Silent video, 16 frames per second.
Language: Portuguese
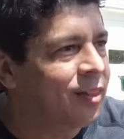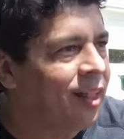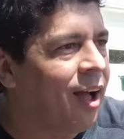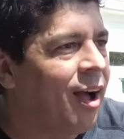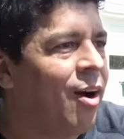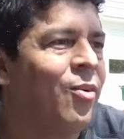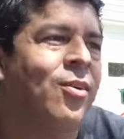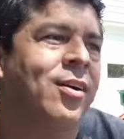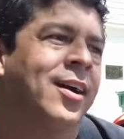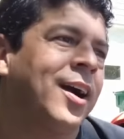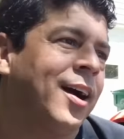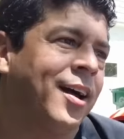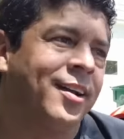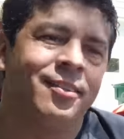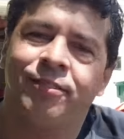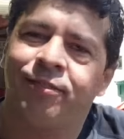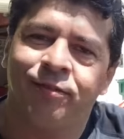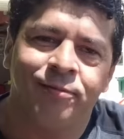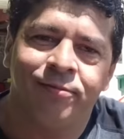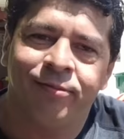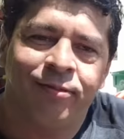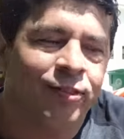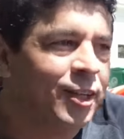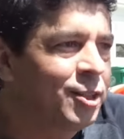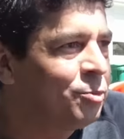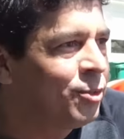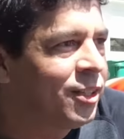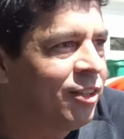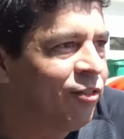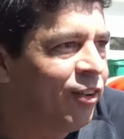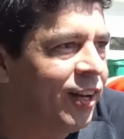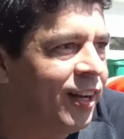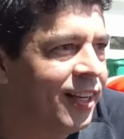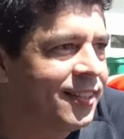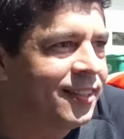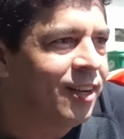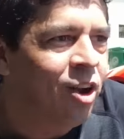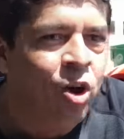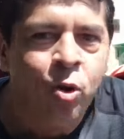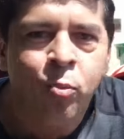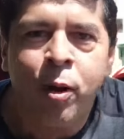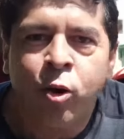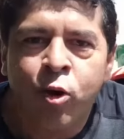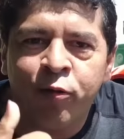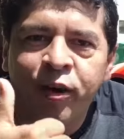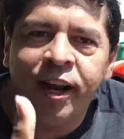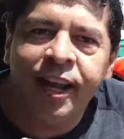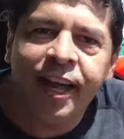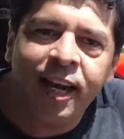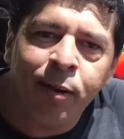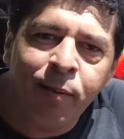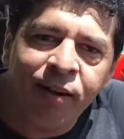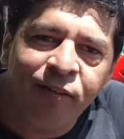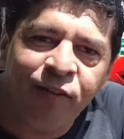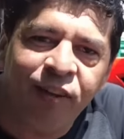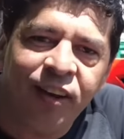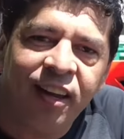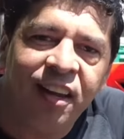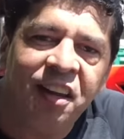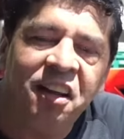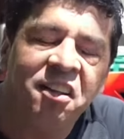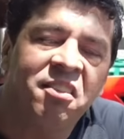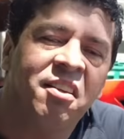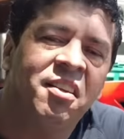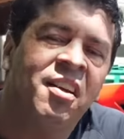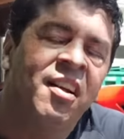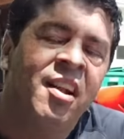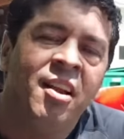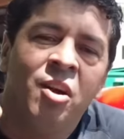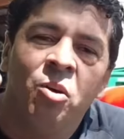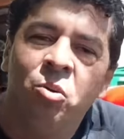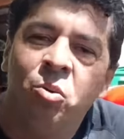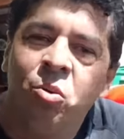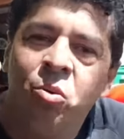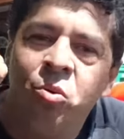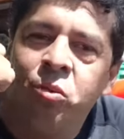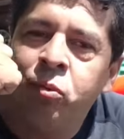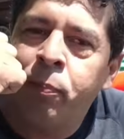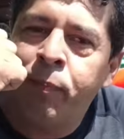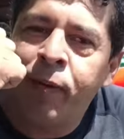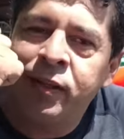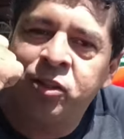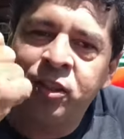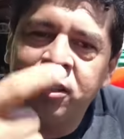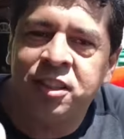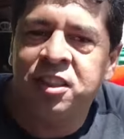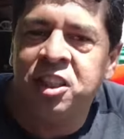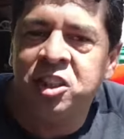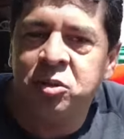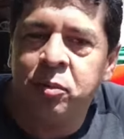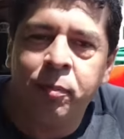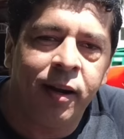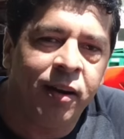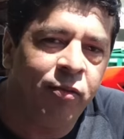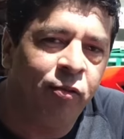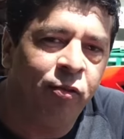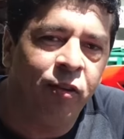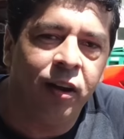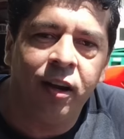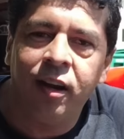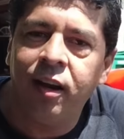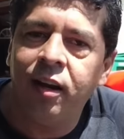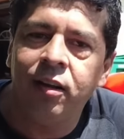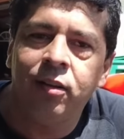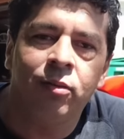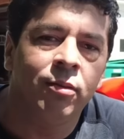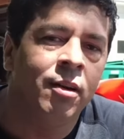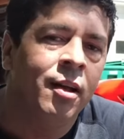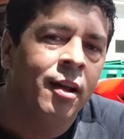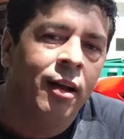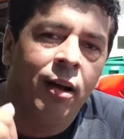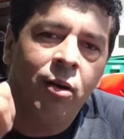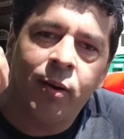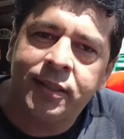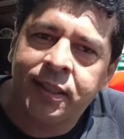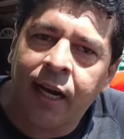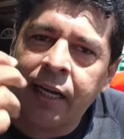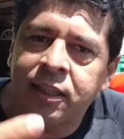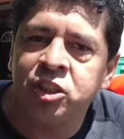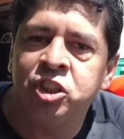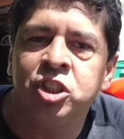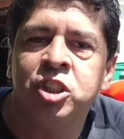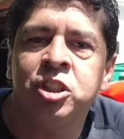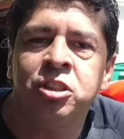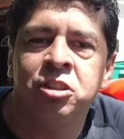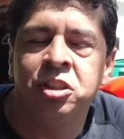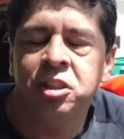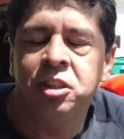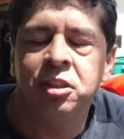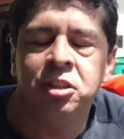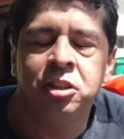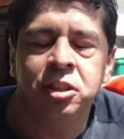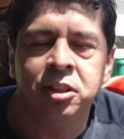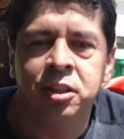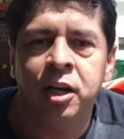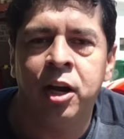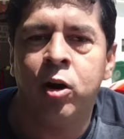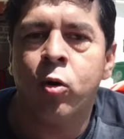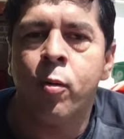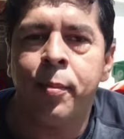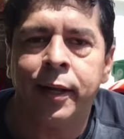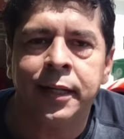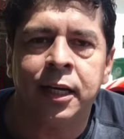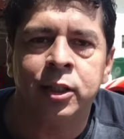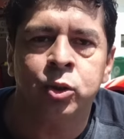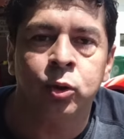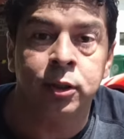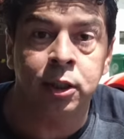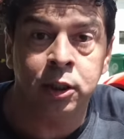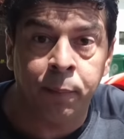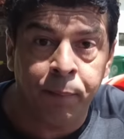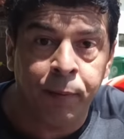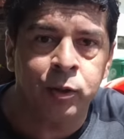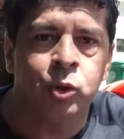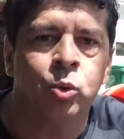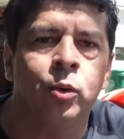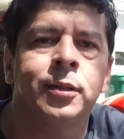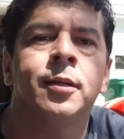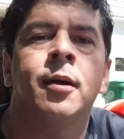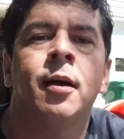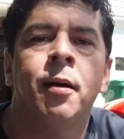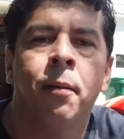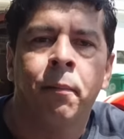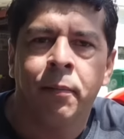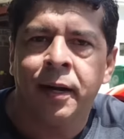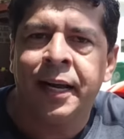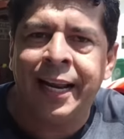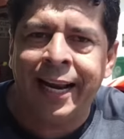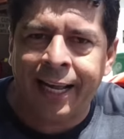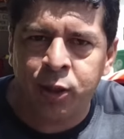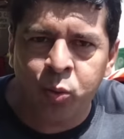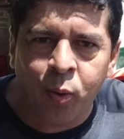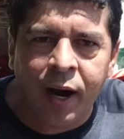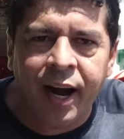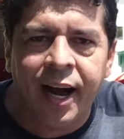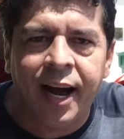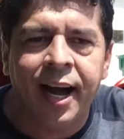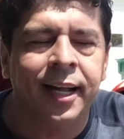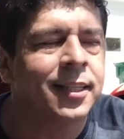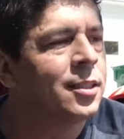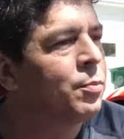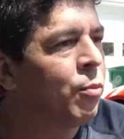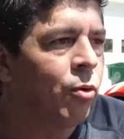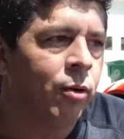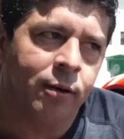tal, cara, faz muita diferença. É. Uma cover letter bem feita, um personal station bem feito, é umas cartas de, de, de recomendações de pessoas graduadas, pô.